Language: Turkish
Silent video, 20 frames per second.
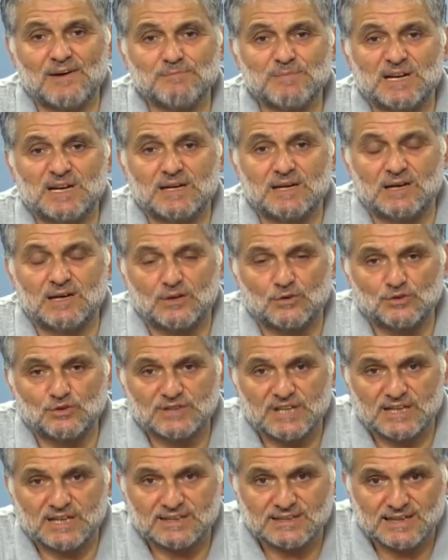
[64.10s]
millilik
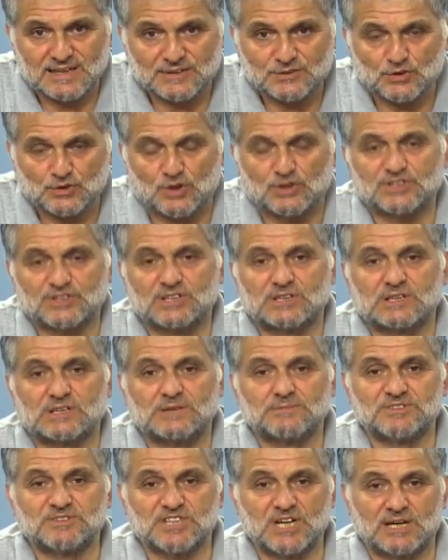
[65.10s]
üzerinden çok
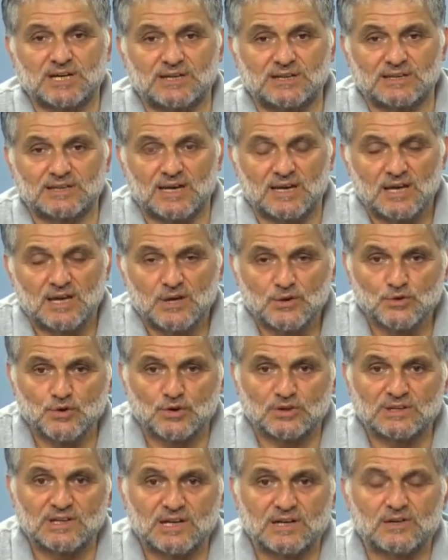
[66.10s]
ciddi bir şekilde
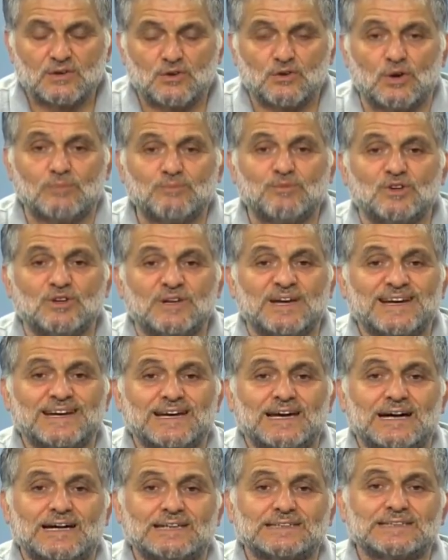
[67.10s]
yükleniliyor. Bunların
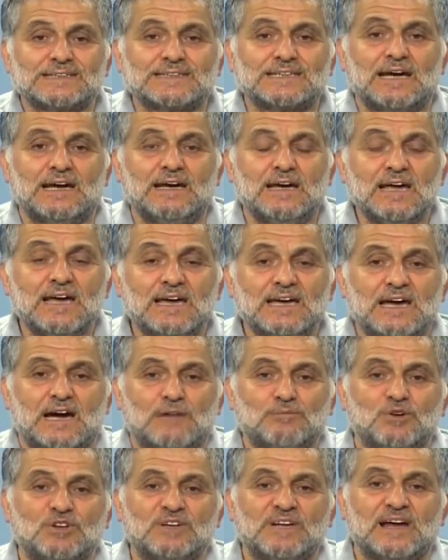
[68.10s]
karşısına
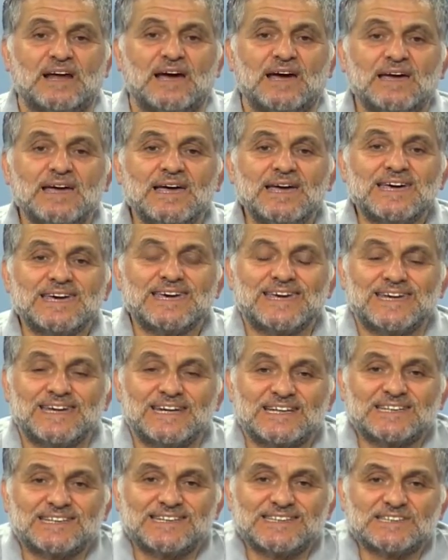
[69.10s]
yani bunlara
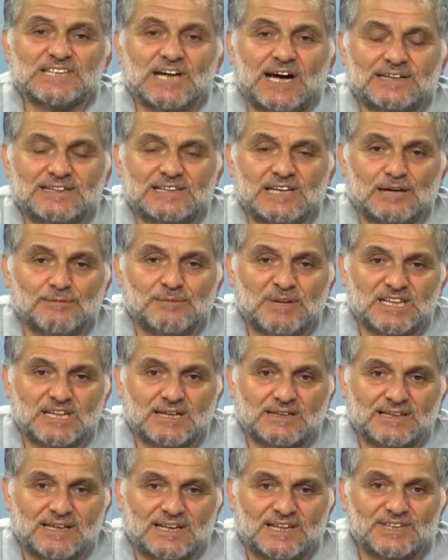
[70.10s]
irtica
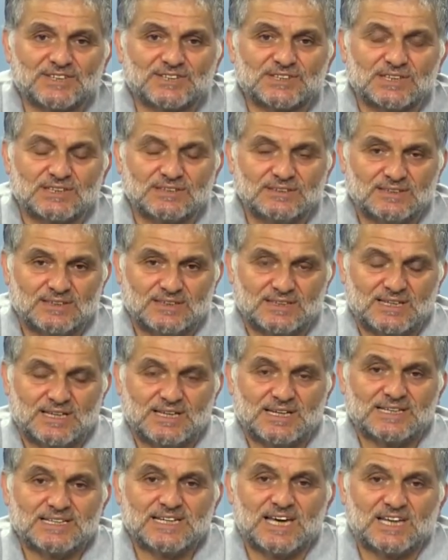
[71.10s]
diyemedikleri için,
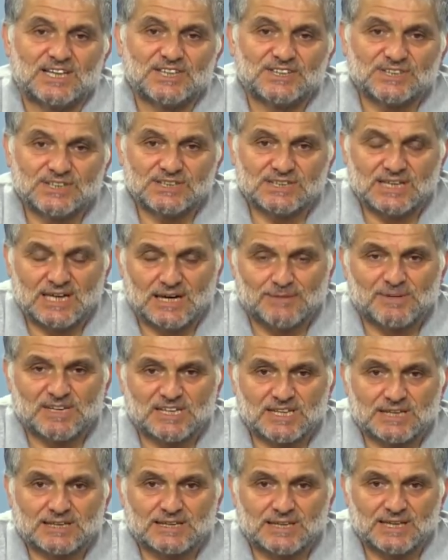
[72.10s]
gerici
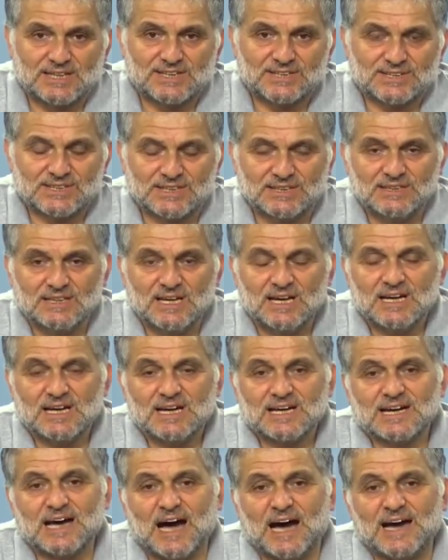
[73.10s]
diyemedikleri için
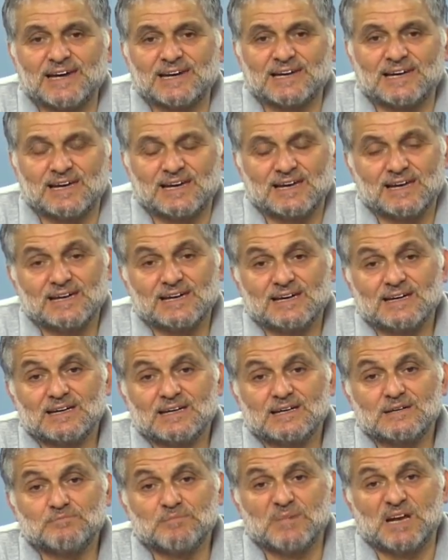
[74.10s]
gayri
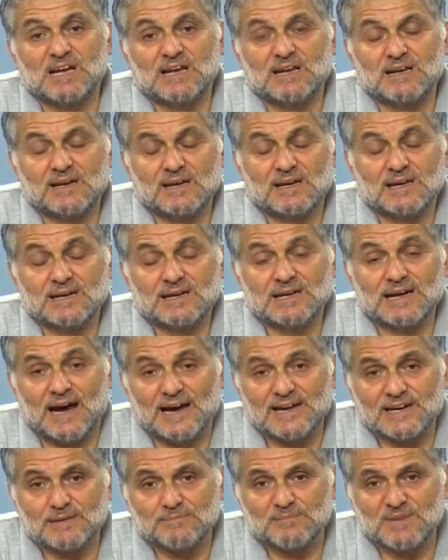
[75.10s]
mil,
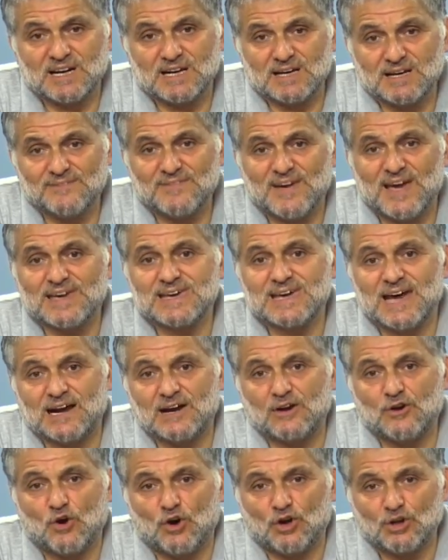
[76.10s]
gayri milli ve
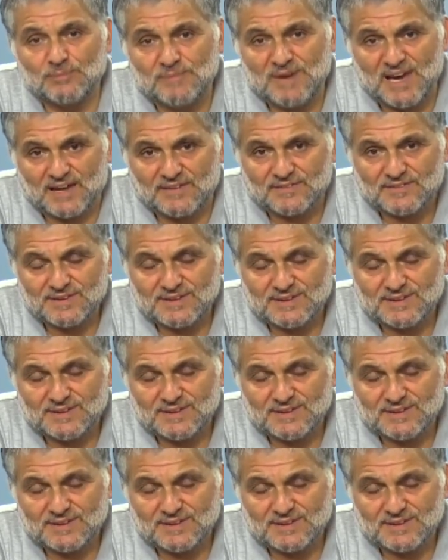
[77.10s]
yerli olmayan